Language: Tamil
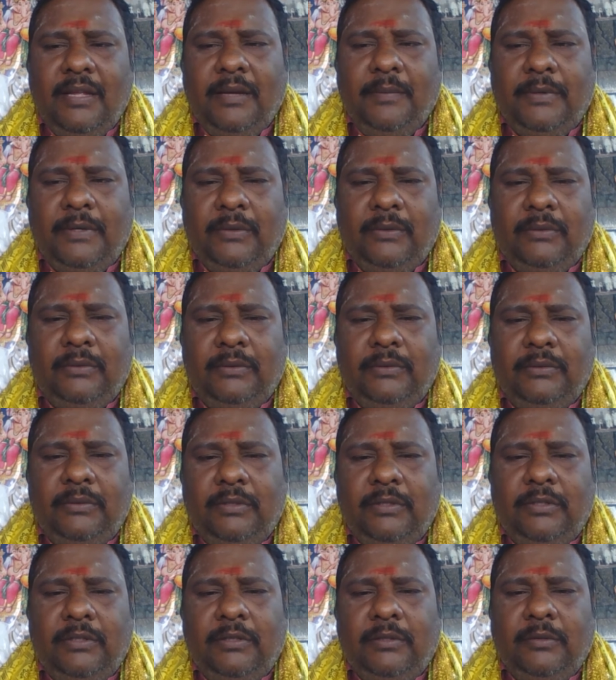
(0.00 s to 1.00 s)
அப்புறம்
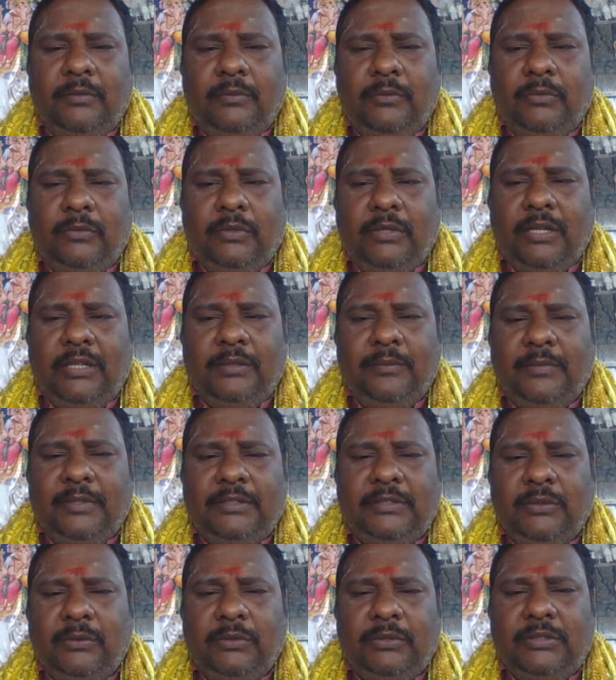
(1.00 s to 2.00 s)
மூணாவது
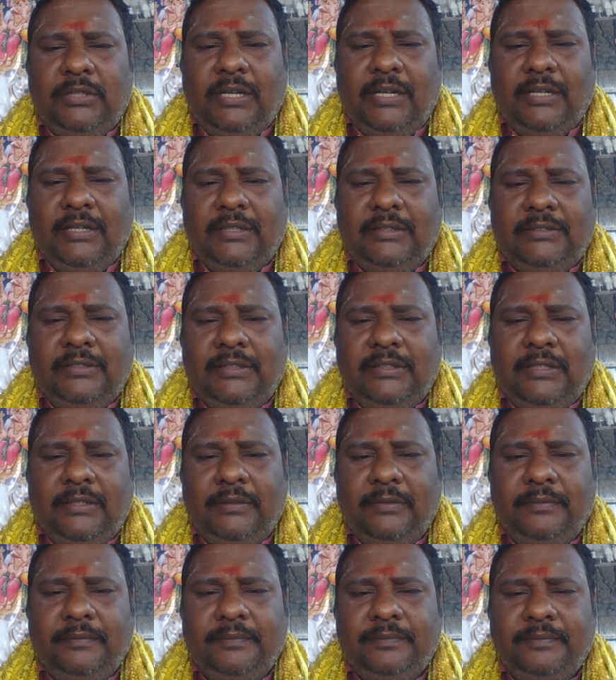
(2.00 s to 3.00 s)
மாதம் உத்திராட
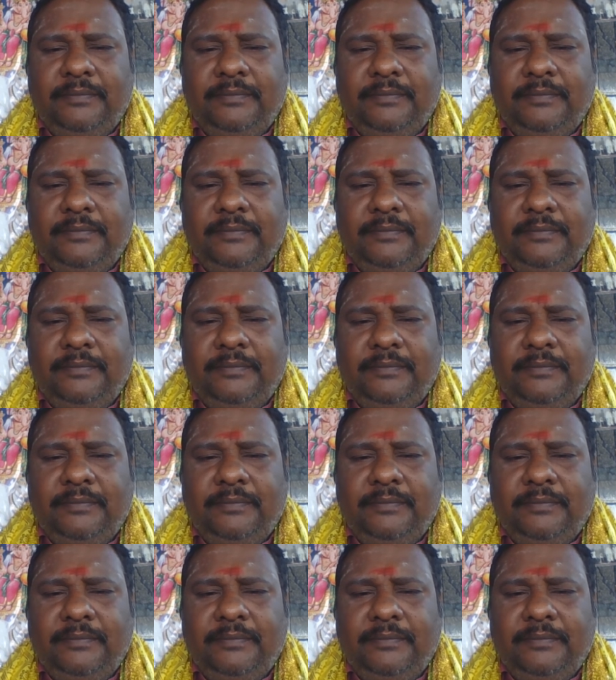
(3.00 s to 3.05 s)
நட்சத்திரம்